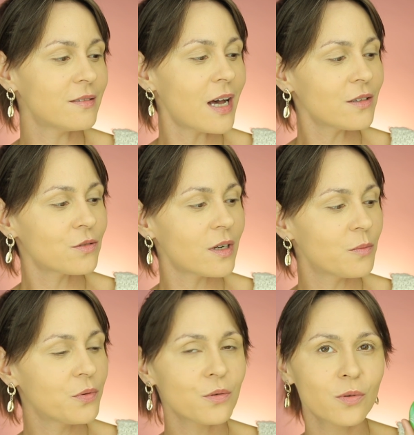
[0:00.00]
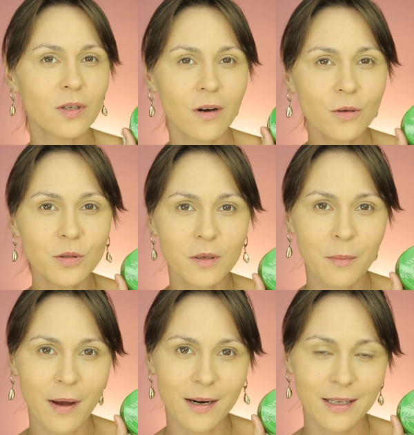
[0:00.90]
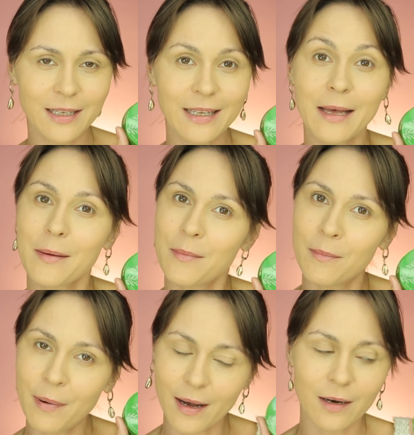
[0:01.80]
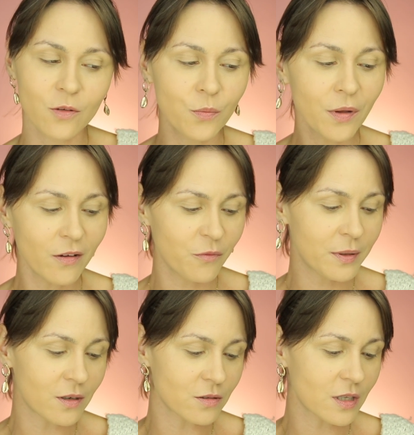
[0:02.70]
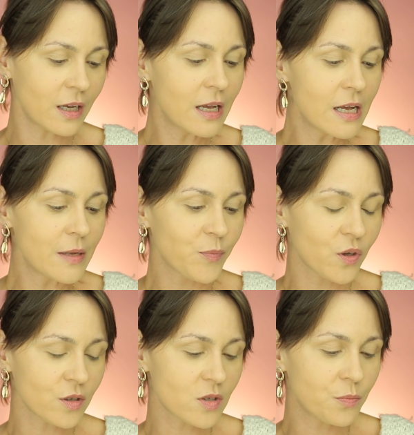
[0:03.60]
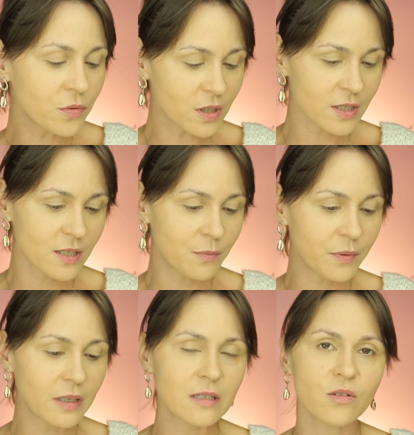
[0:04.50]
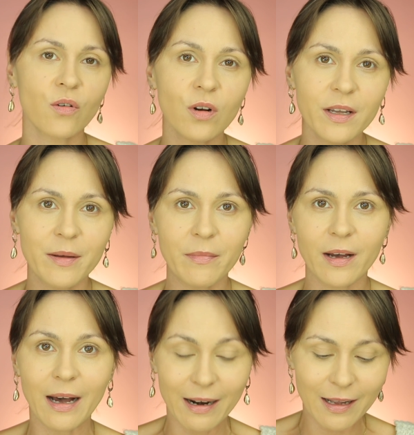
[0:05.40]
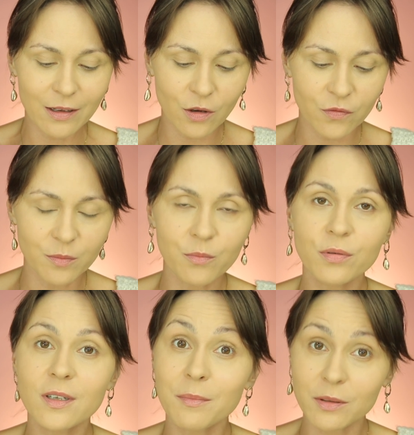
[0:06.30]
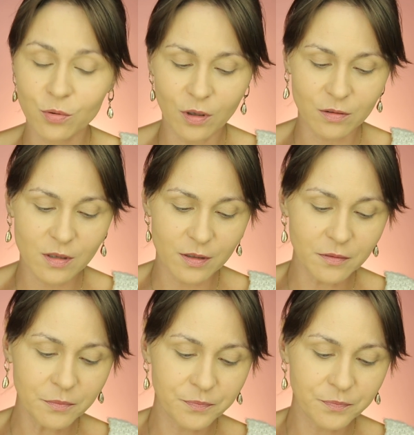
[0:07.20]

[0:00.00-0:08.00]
Natural Beauty od marki Bell. Kupiłam w Biedronce. To jest puder sypki z olejem arganowym, puder matujący.